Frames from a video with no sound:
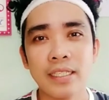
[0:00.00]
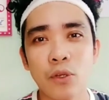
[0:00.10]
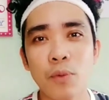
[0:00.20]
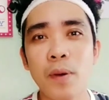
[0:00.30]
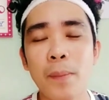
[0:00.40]

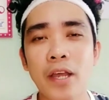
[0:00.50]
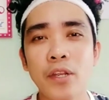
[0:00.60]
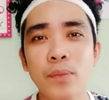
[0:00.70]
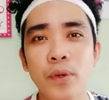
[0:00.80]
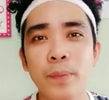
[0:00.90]
kung paano
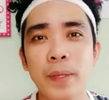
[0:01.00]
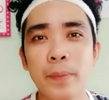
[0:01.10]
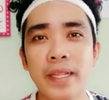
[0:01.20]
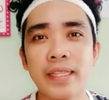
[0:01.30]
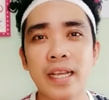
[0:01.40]
mo
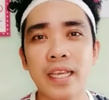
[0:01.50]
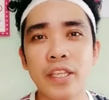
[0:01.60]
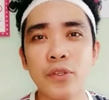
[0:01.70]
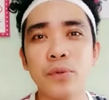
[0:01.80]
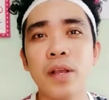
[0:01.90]
ipiprint ang
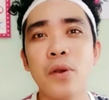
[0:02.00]
iyong